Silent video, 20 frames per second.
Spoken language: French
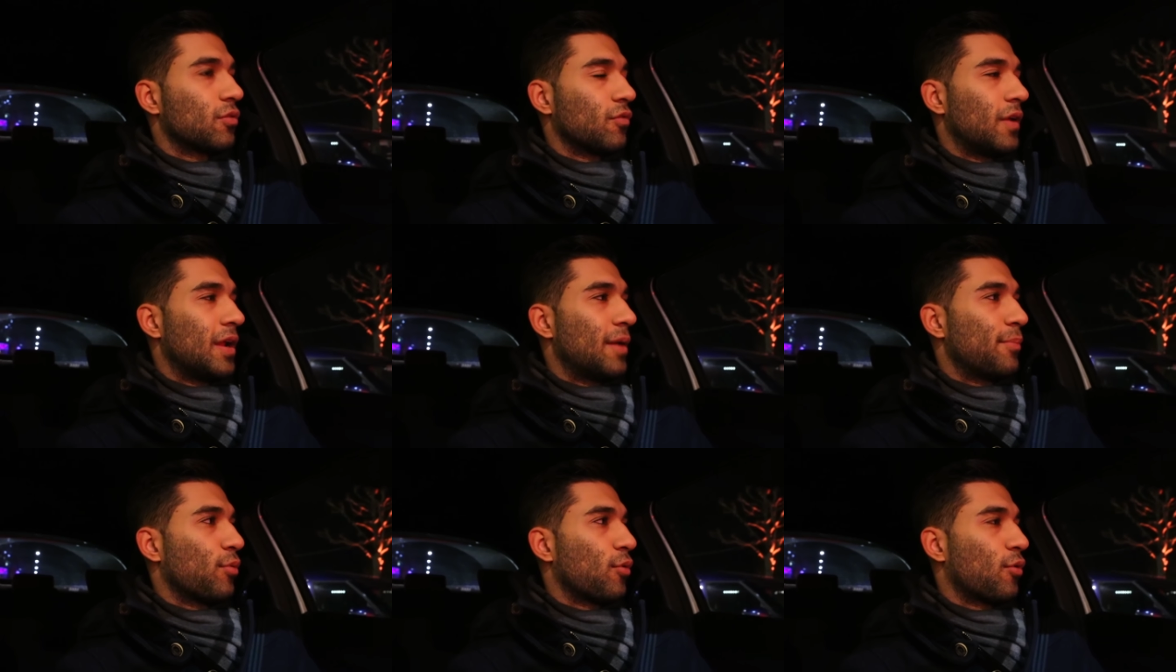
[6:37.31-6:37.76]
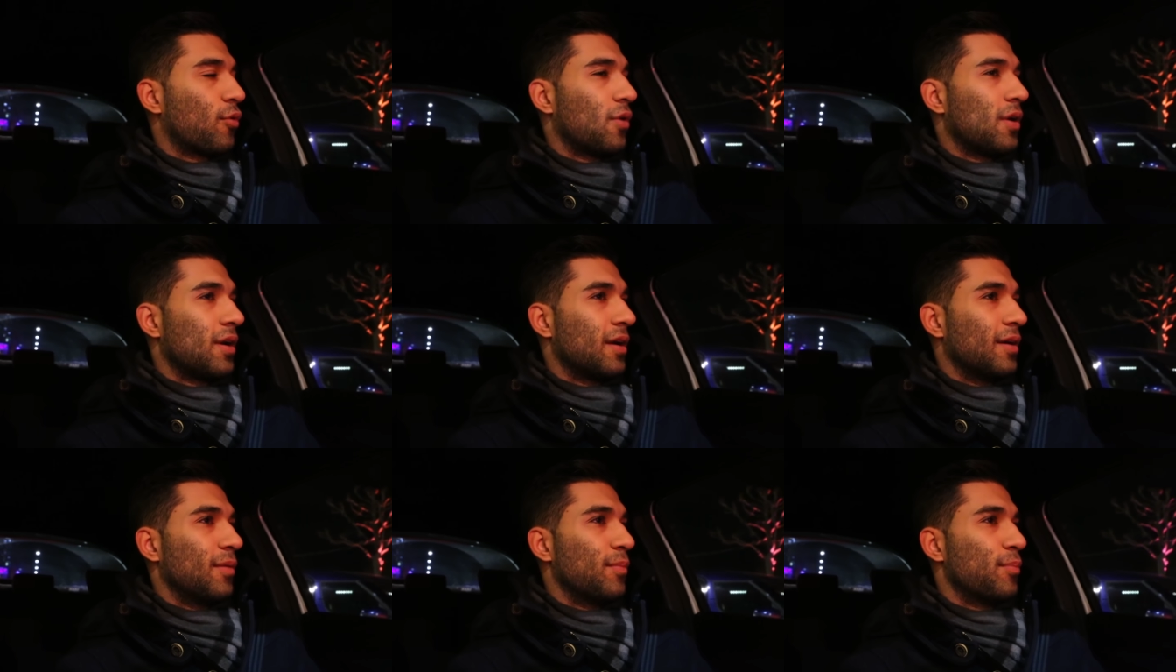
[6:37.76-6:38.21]
Donc voilà
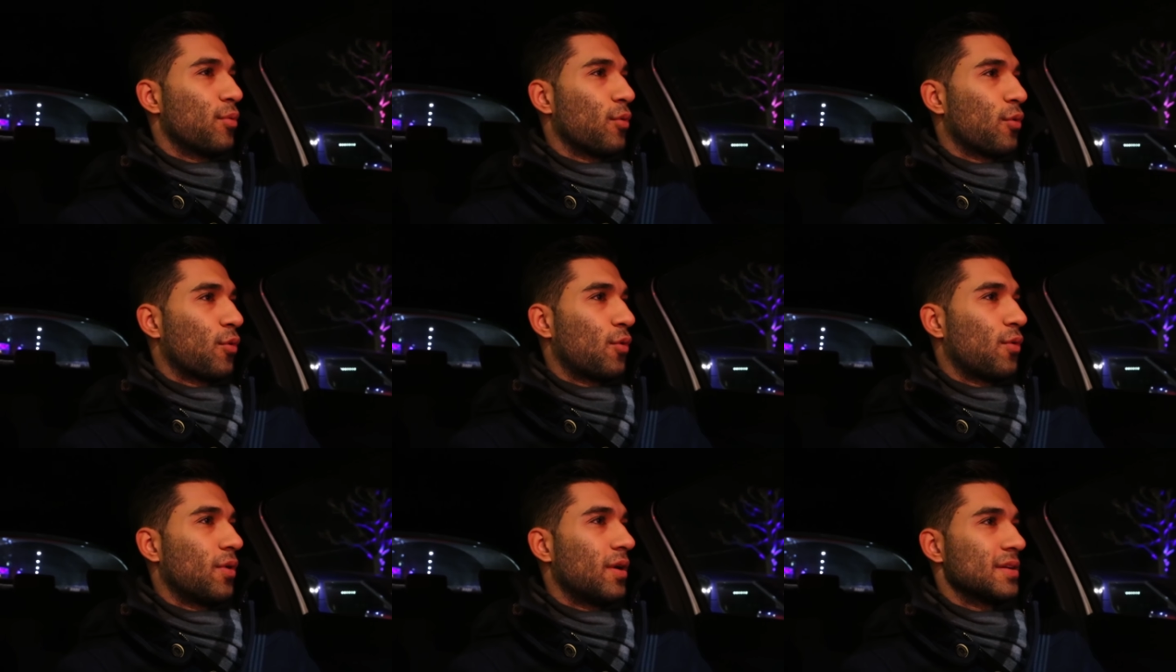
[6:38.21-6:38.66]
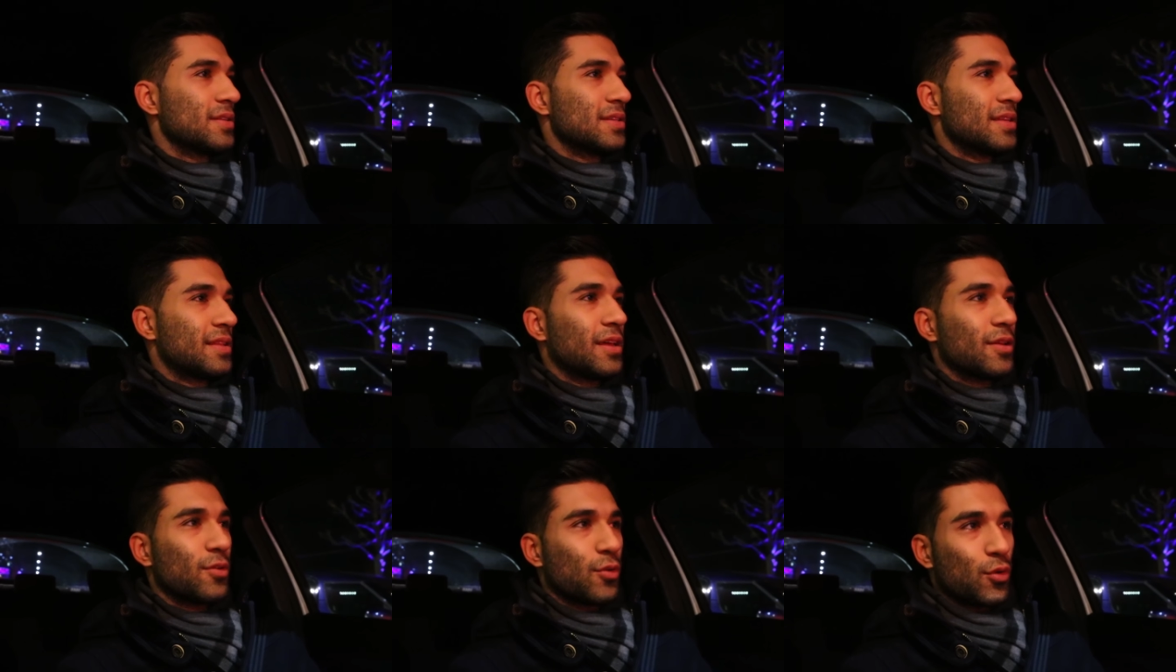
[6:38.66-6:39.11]
pourquoi, pourquoi
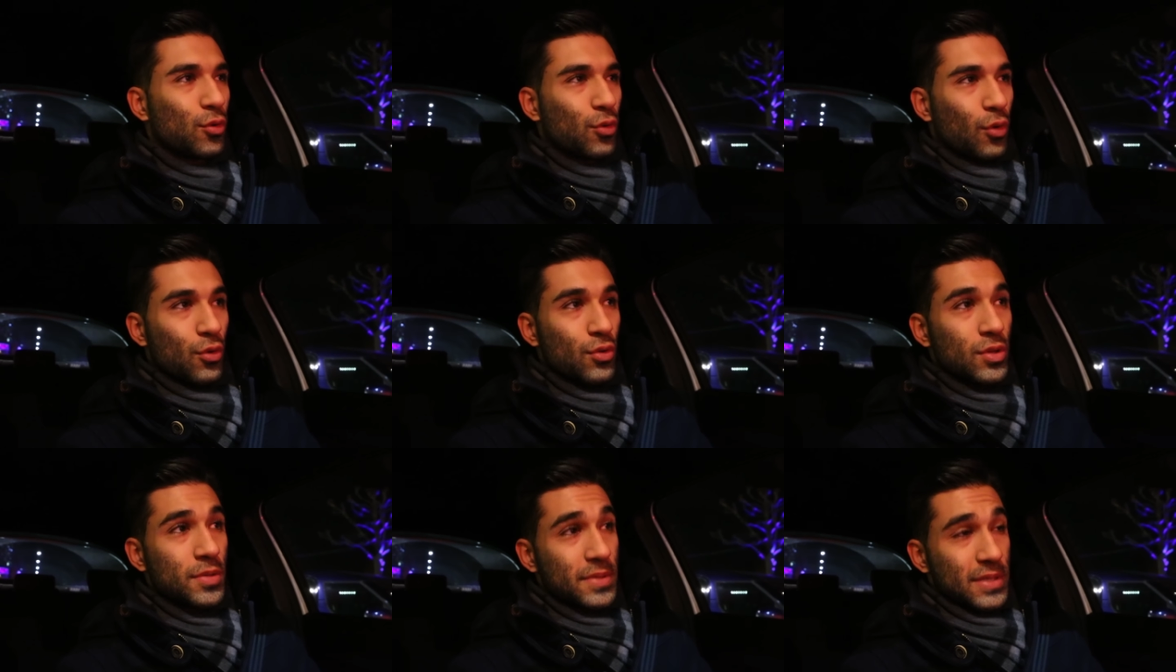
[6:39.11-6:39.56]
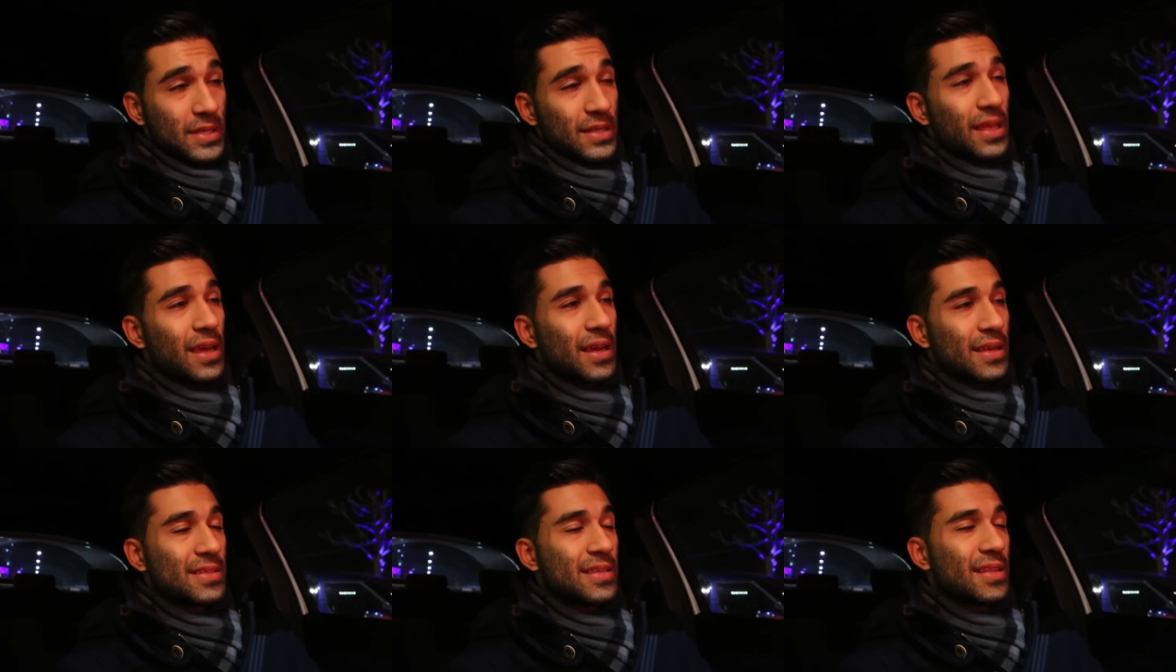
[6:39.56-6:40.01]
c'était un truc de luxe,
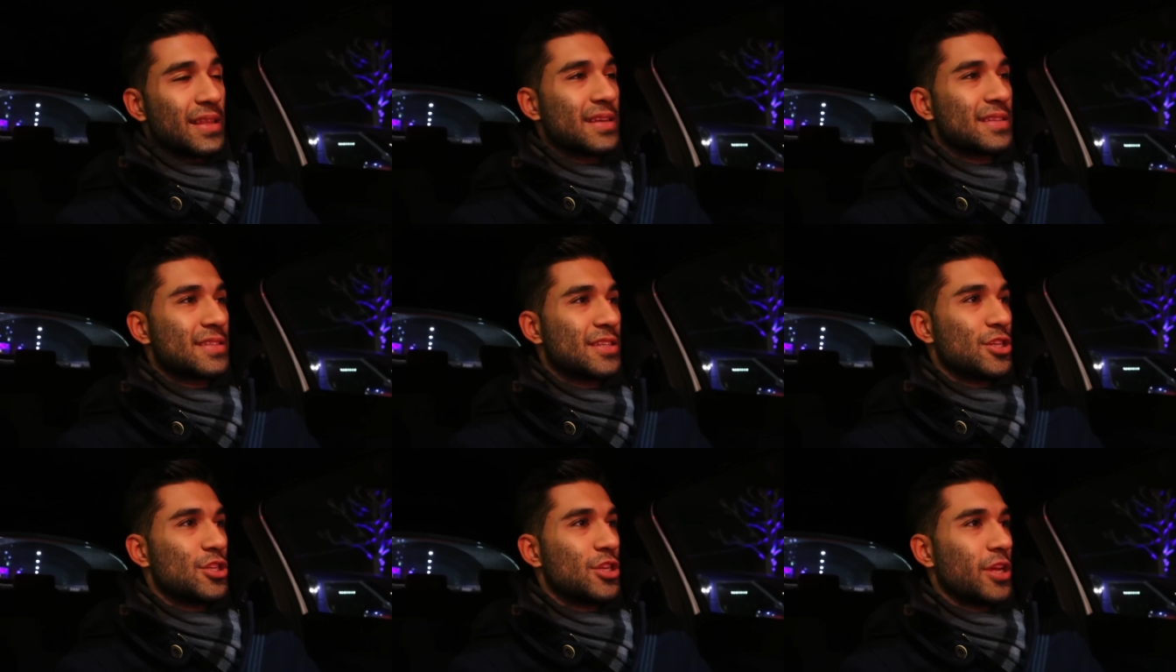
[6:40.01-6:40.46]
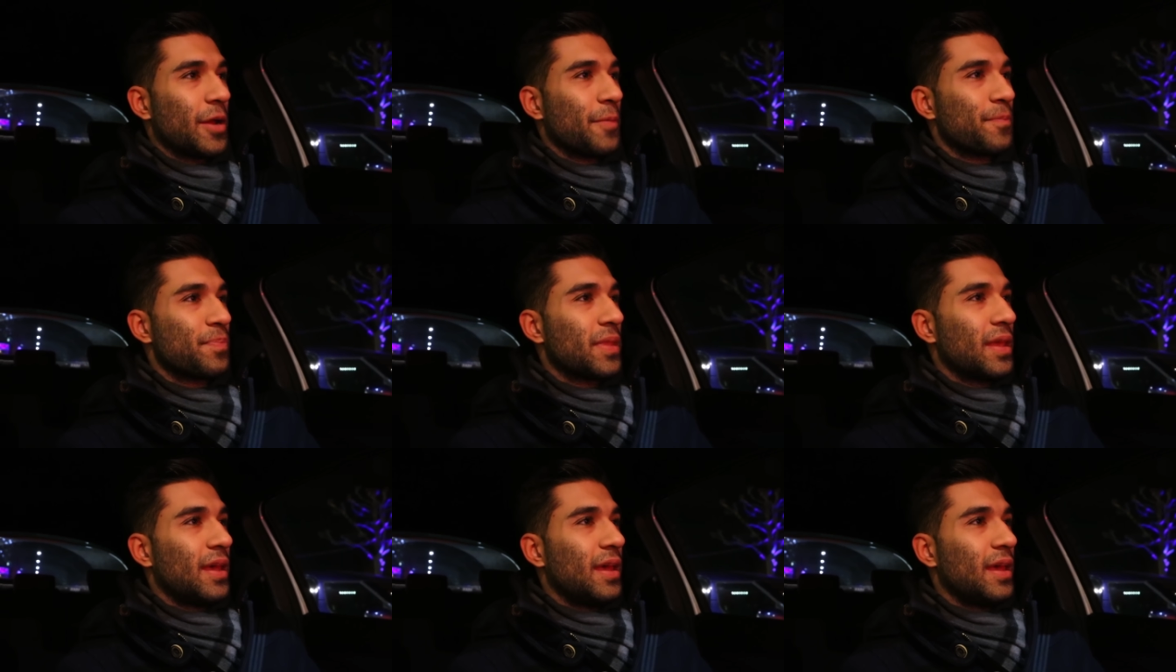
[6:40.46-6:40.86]
c'était assez cher.